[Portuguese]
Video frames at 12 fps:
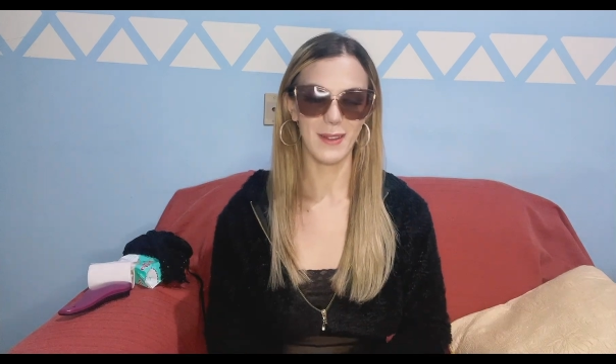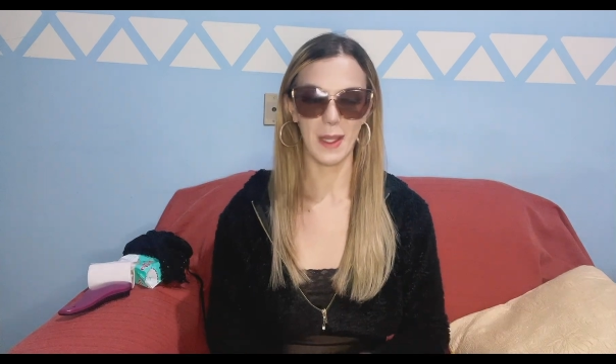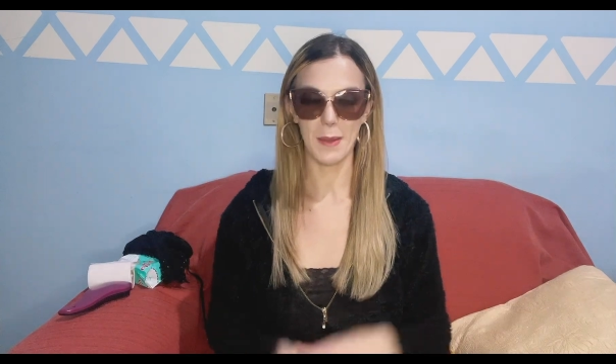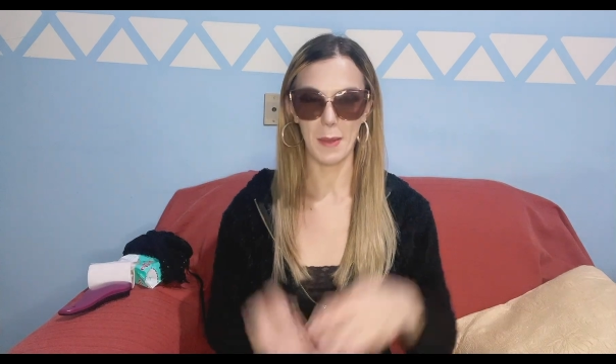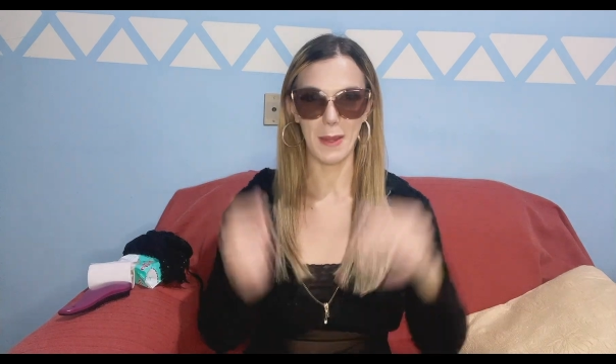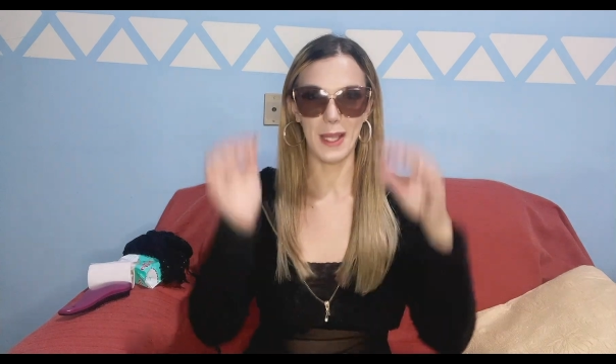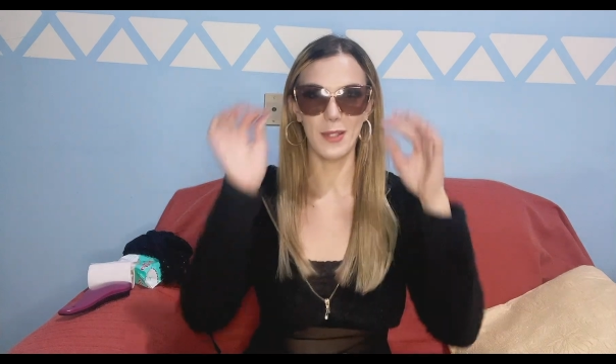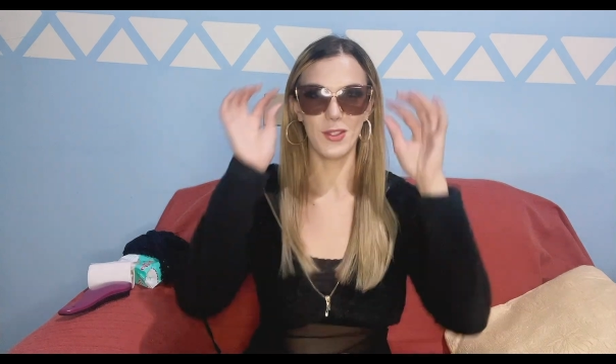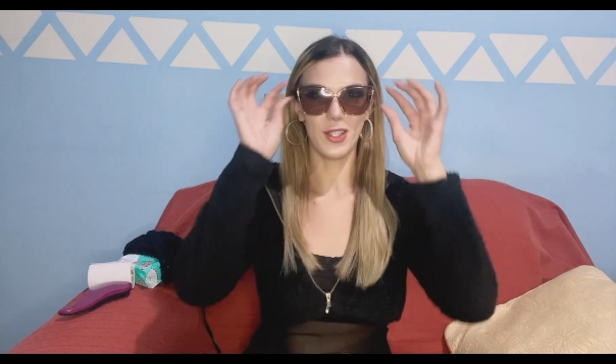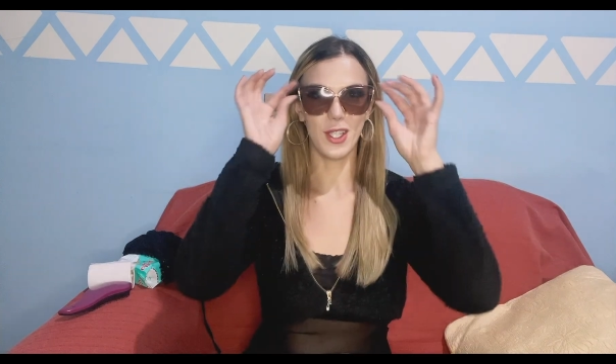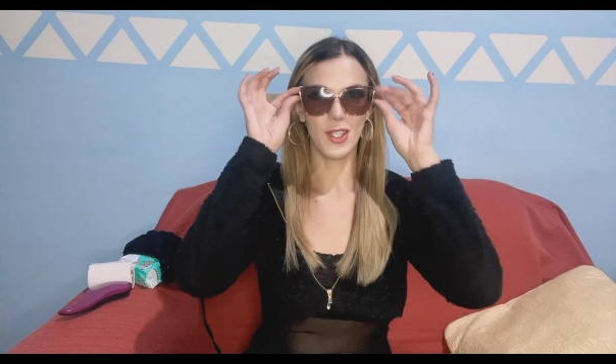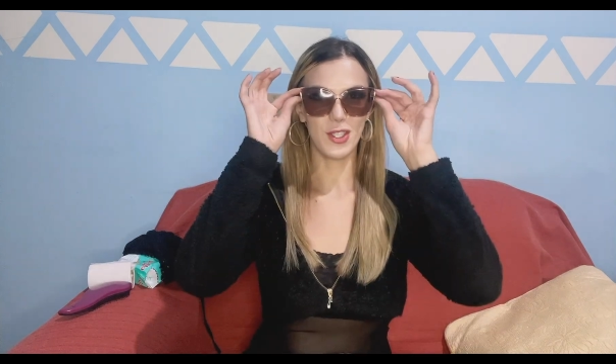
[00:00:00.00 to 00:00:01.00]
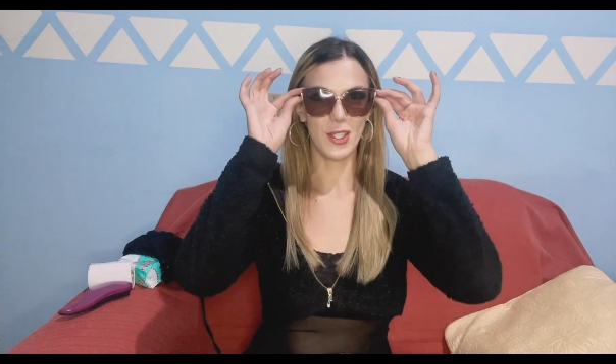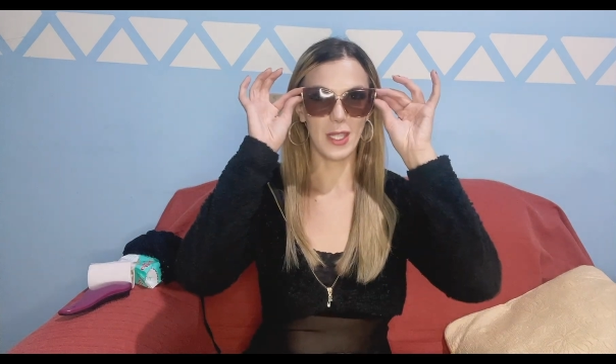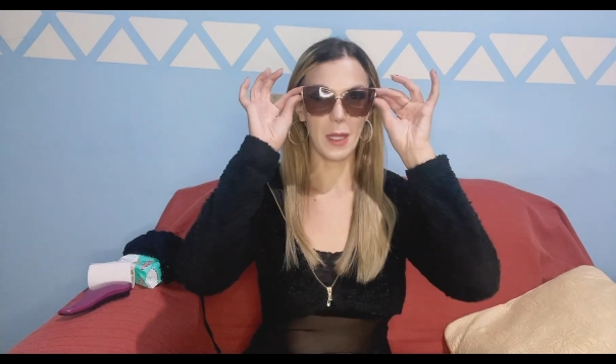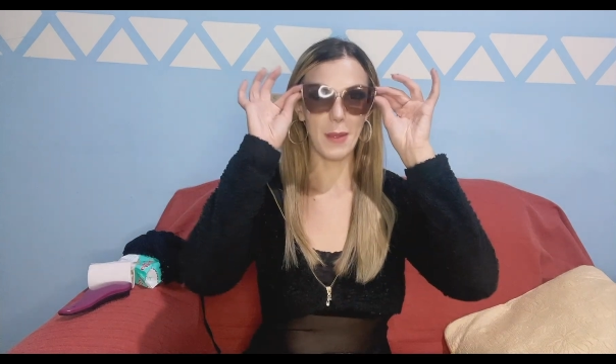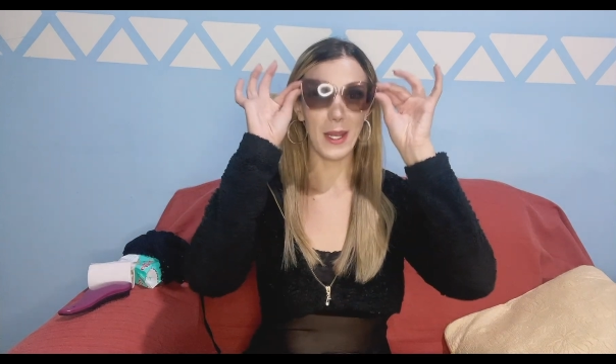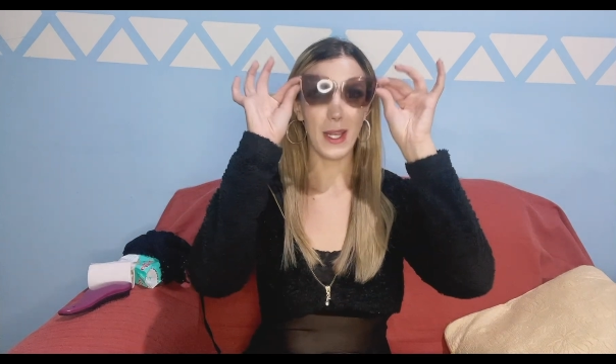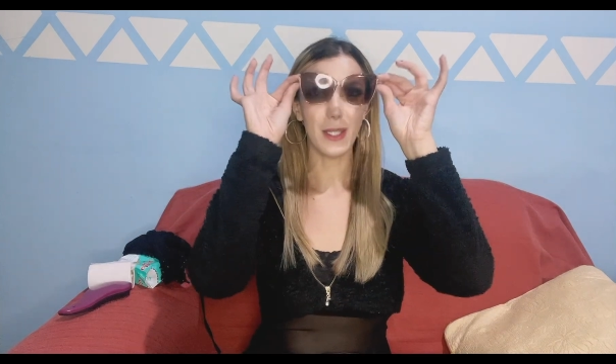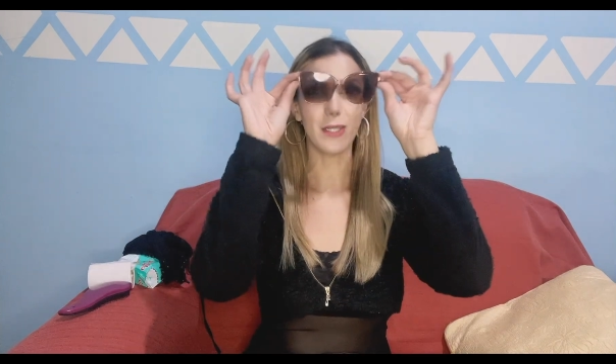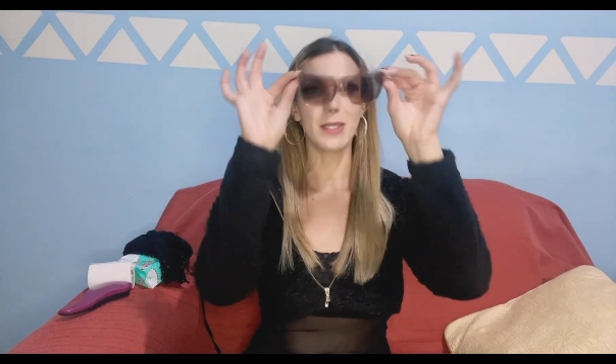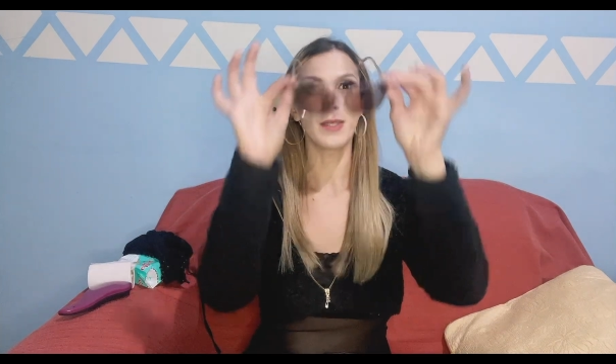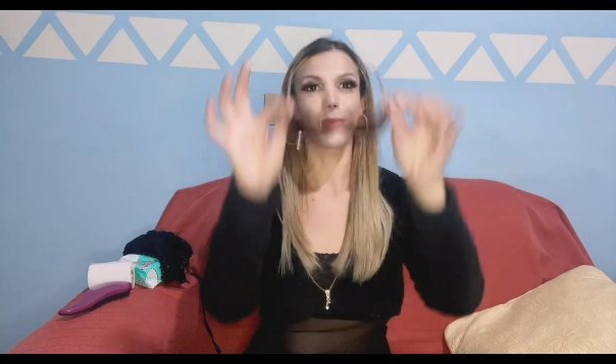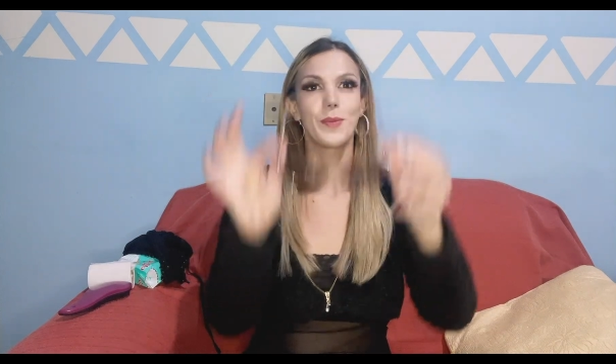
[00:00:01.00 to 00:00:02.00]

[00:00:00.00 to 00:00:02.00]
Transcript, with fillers: Que é babado, gente. Ninguém merece.